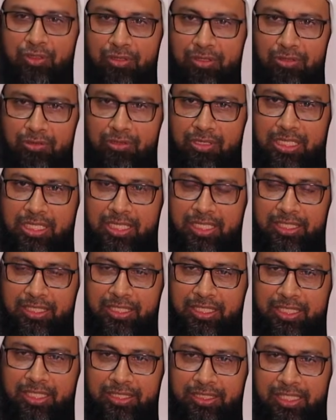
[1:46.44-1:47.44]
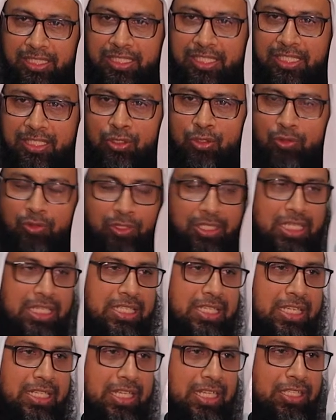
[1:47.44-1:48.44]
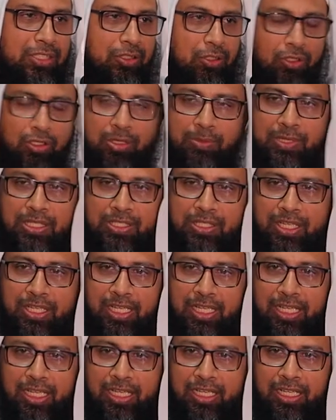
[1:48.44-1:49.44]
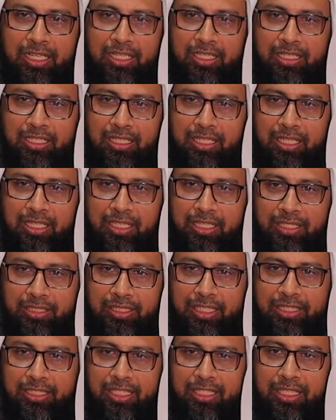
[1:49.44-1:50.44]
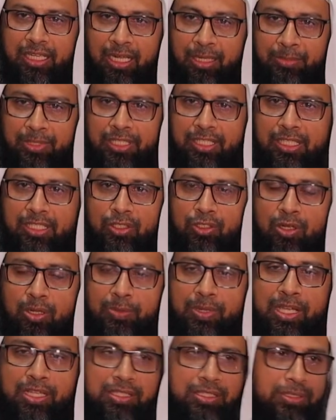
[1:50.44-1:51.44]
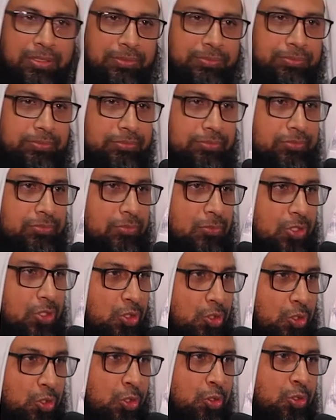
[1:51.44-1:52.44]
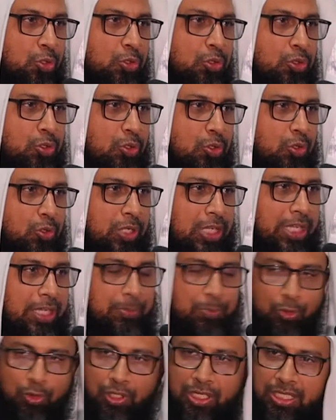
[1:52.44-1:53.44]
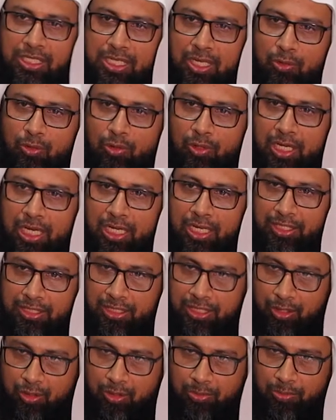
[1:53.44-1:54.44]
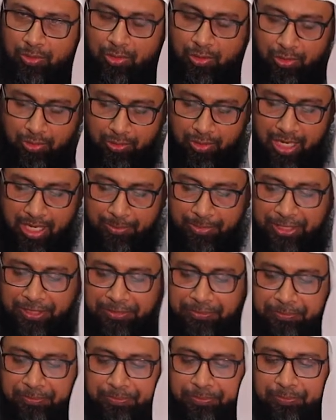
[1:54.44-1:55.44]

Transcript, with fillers: আয়োজন করেছেন তাদের সুক্রিয়া জানাই ধন্যবাদ জানাই আল্লাহ তাদের আমাদের সবার জুহুদগুলোকে প্রচেষ্টাগুলোকে আল্লাহ তালা কবুল করুন আমিন